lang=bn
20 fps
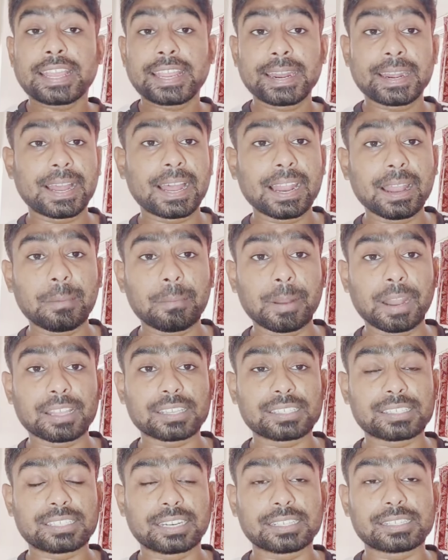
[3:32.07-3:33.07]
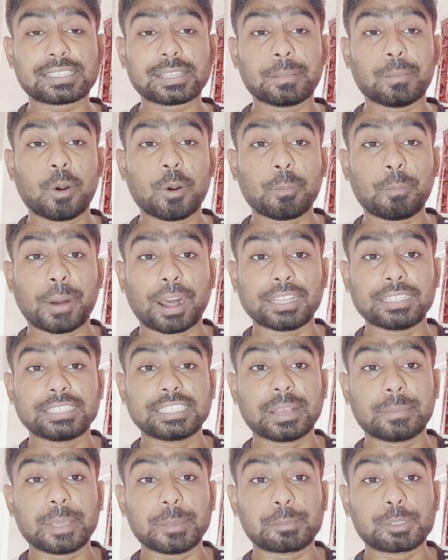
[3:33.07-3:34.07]
কেরালা ব্লাস্টার্স এবং
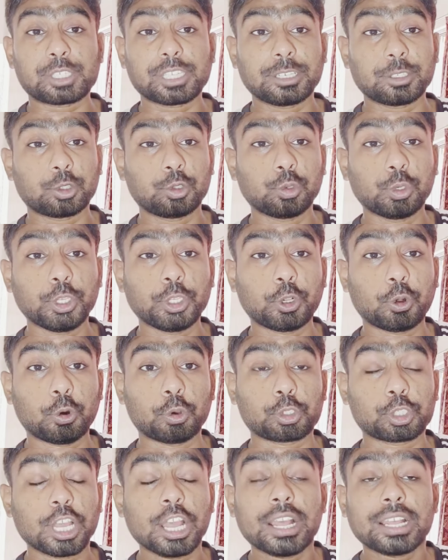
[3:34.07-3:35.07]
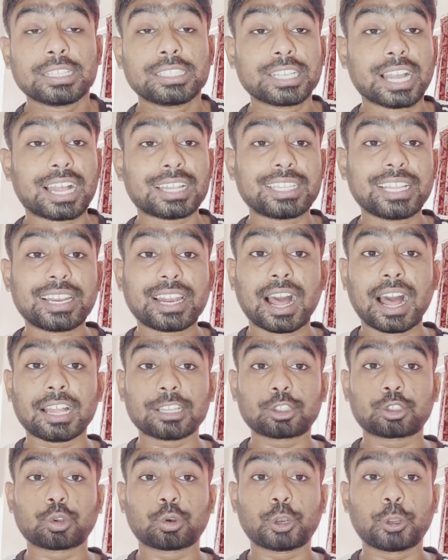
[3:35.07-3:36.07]
পাঞ্জাব এফসির দুই কোচ যাদের
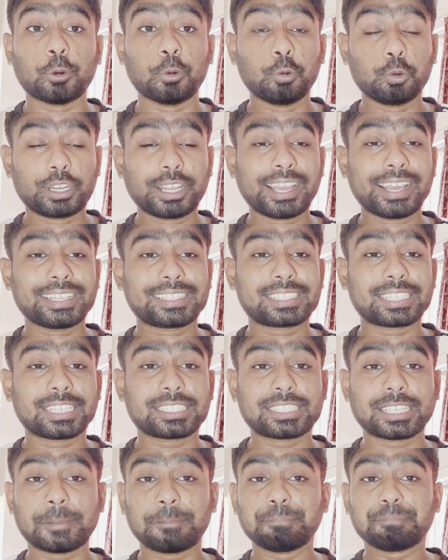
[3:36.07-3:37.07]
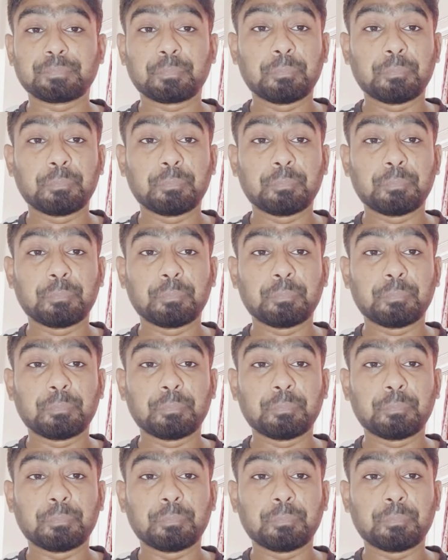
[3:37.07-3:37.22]
হাত ধরে উঠে এসেছে